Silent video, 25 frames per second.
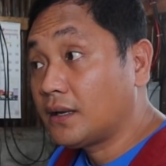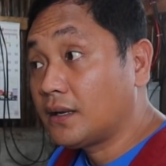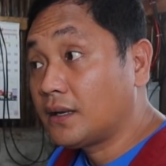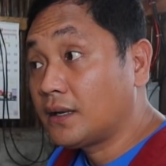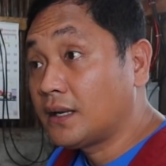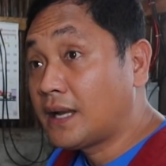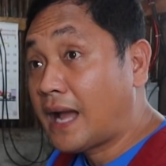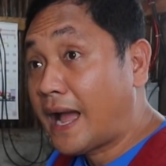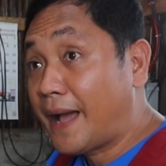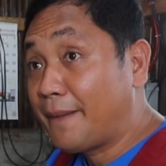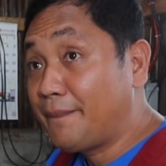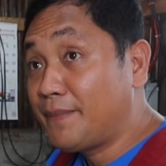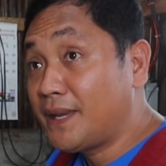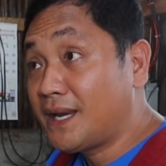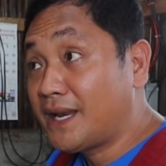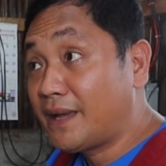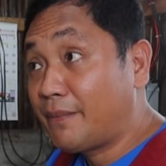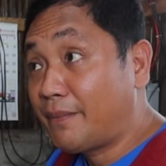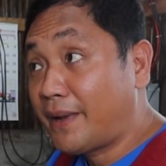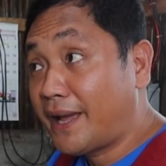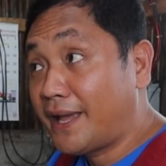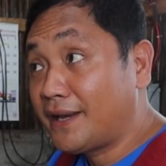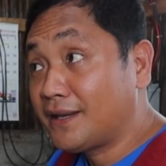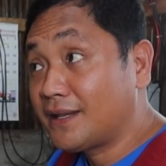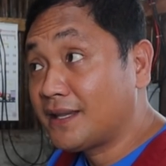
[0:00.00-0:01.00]
gabi
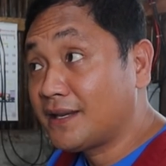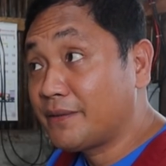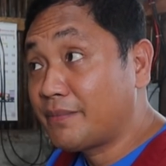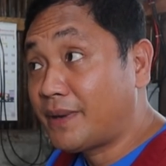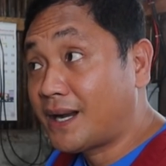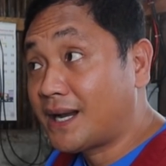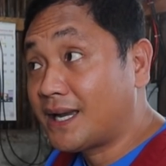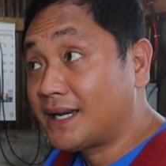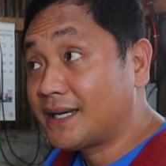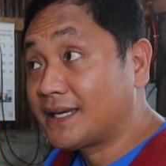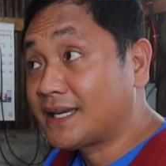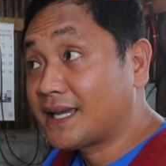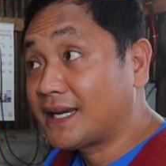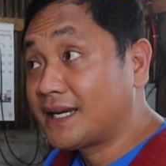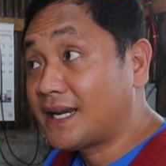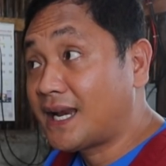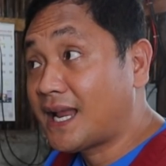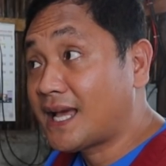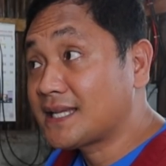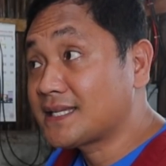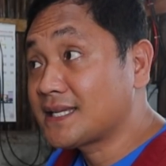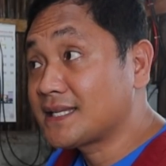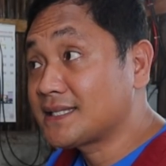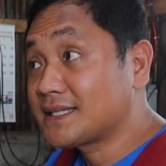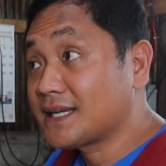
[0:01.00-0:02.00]
naman, di ba
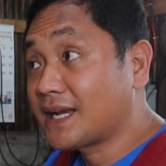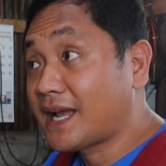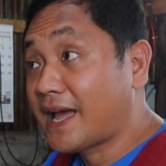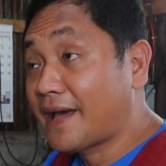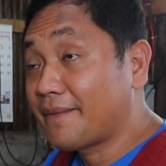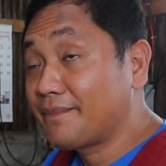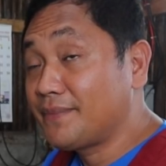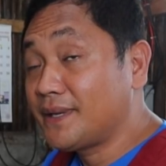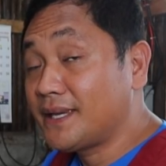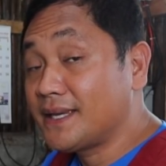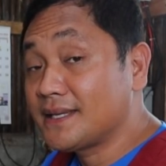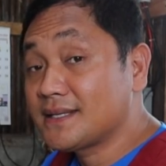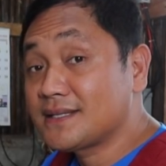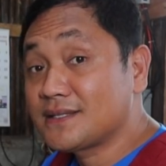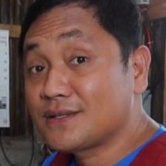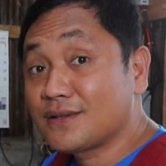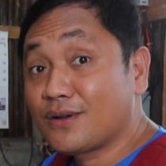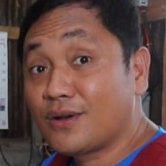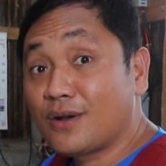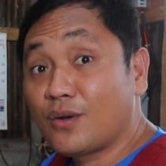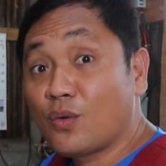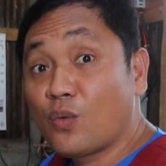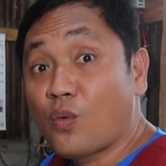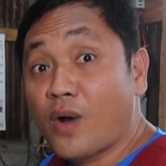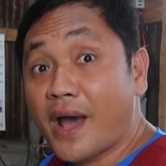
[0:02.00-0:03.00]
kadalasan sa gabi is
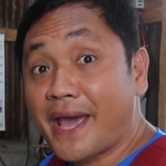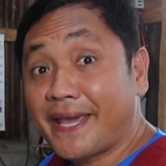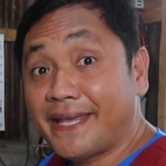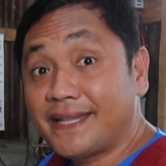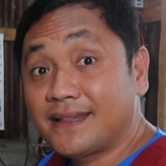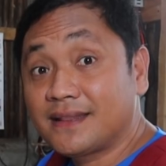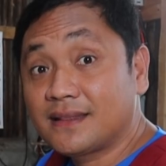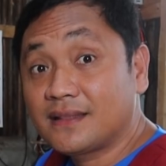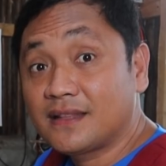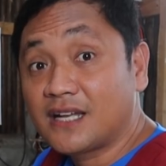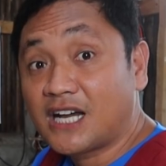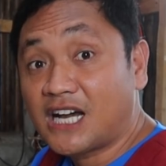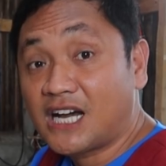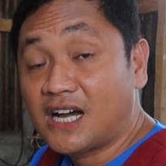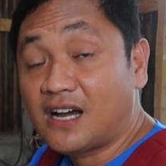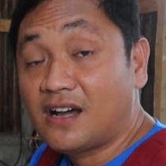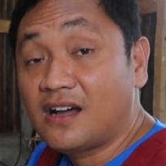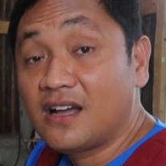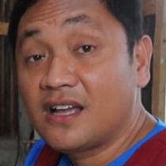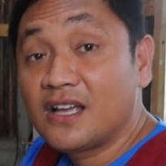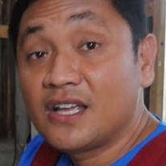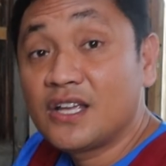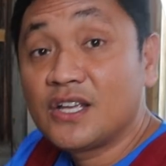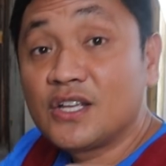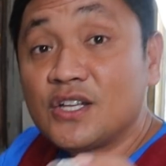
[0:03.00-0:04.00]
white. Uh,
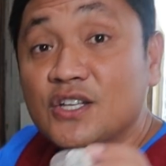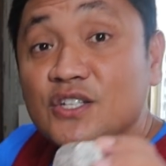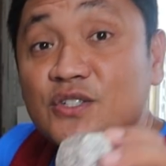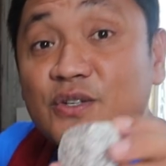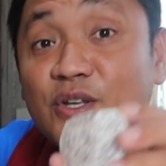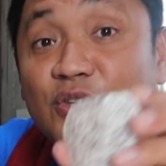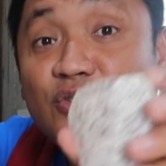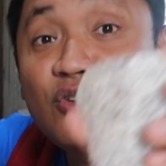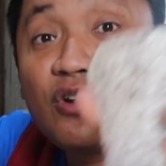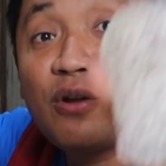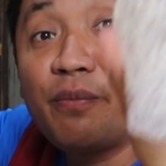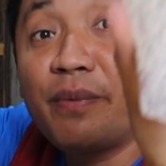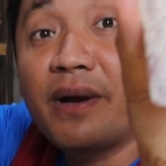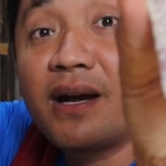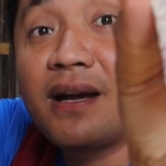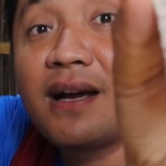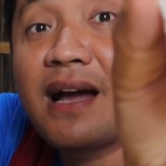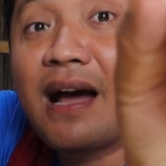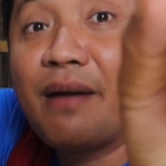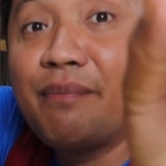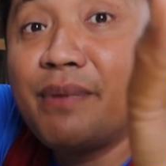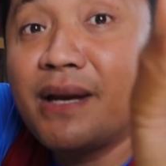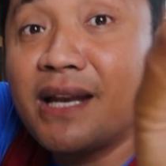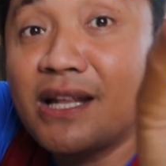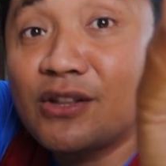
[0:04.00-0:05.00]
so ito naman
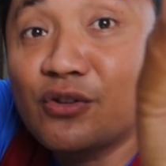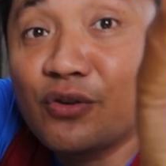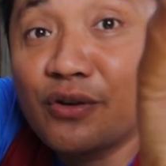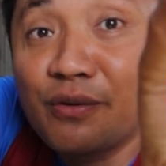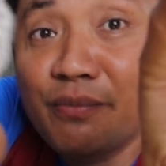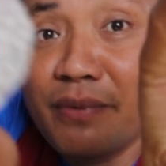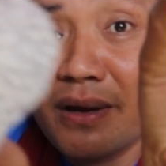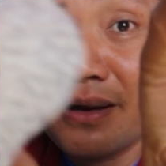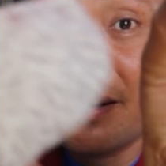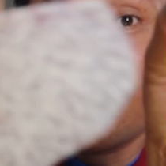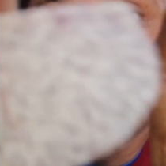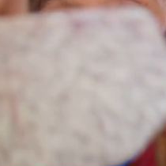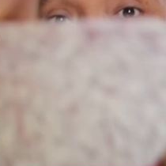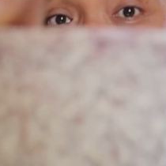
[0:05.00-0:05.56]
gabi na to, yung mga